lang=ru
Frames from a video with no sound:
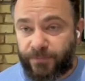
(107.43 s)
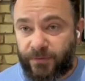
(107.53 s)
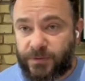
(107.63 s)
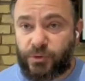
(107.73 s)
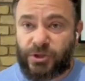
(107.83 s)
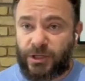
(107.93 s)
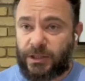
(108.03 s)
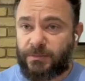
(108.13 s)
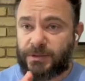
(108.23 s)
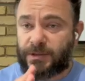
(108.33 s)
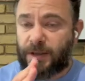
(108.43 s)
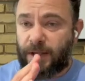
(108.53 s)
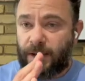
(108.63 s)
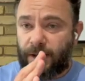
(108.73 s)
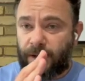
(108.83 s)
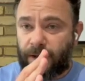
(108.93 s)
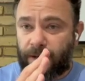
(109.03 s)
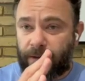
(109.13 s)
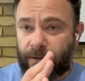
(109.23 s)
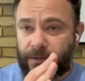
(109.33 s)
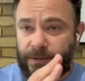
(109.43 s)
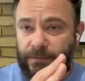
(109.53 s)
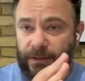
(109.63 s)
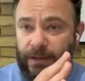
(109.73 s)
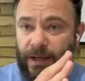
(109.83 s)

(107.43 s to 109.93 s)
Возможно, одним из э, так,